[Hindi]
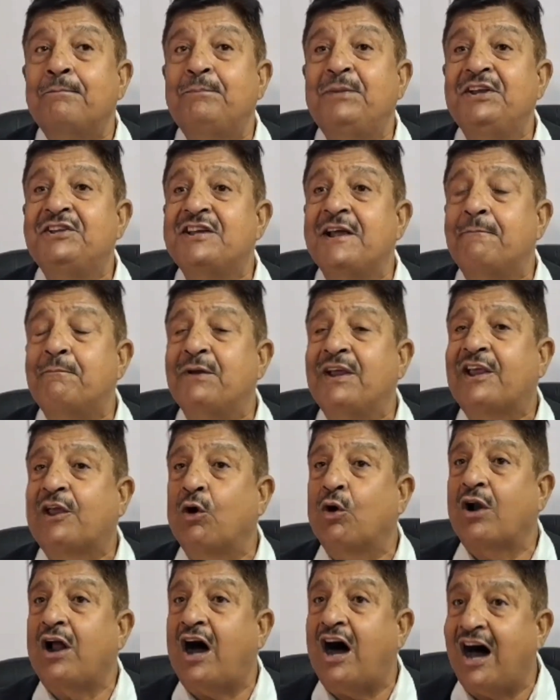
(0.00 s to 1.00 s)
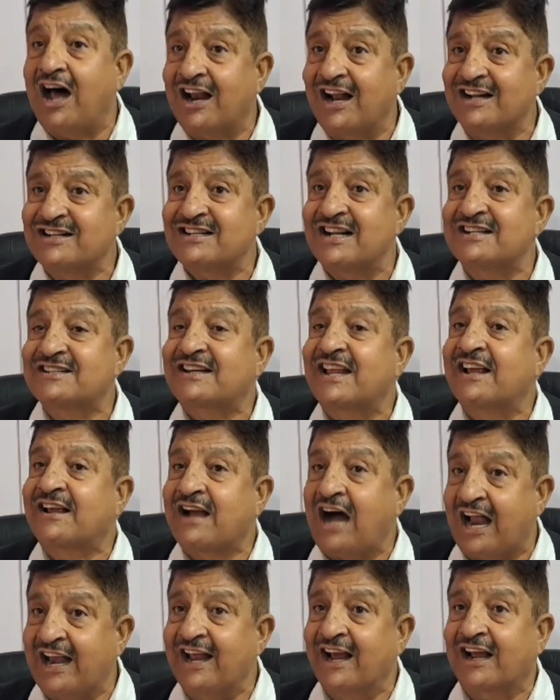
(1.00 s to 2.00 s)
बीजेपी के और आरएसएस के
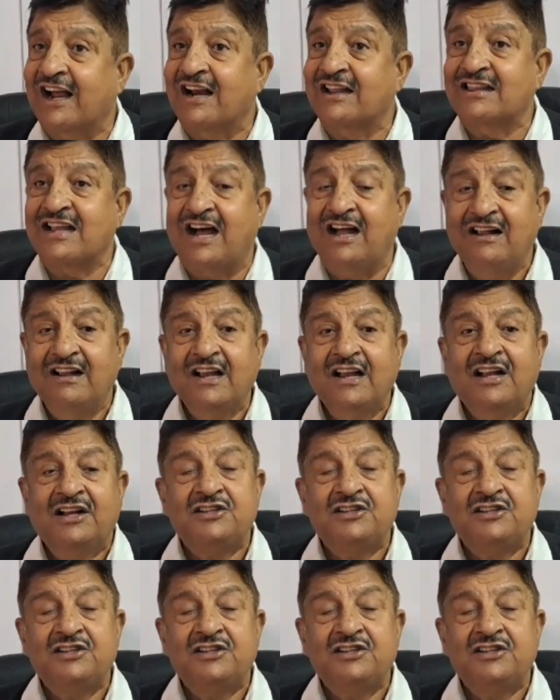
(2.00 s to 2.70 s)
कार्यकर्ता